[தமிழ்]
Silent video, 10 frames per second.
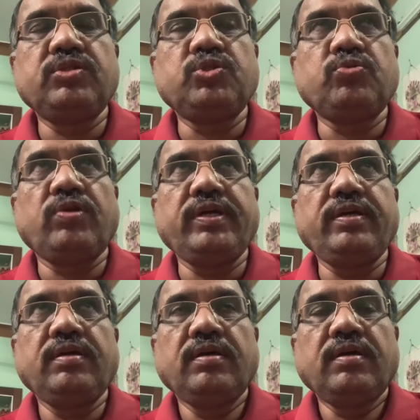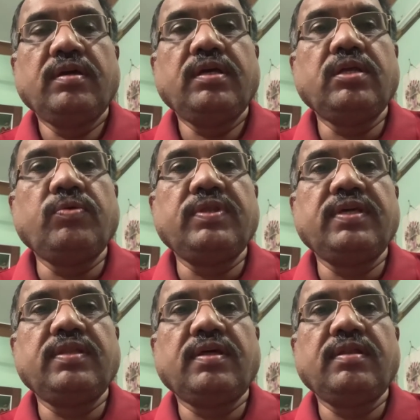ஜூலை
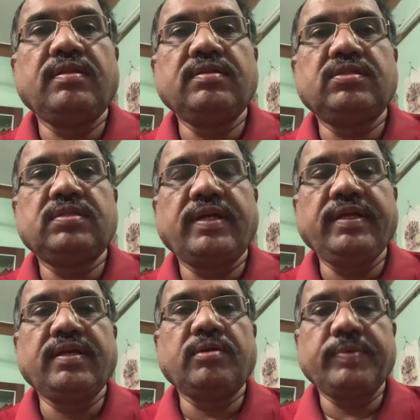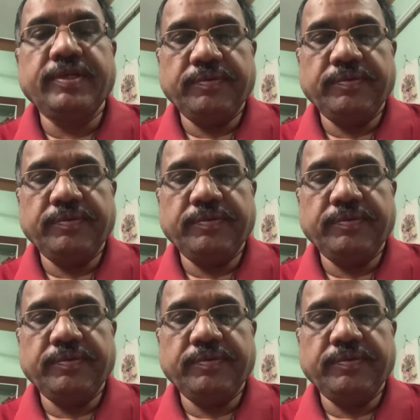இருபத்தைந்தாம் தேதி சனிக்கிழமை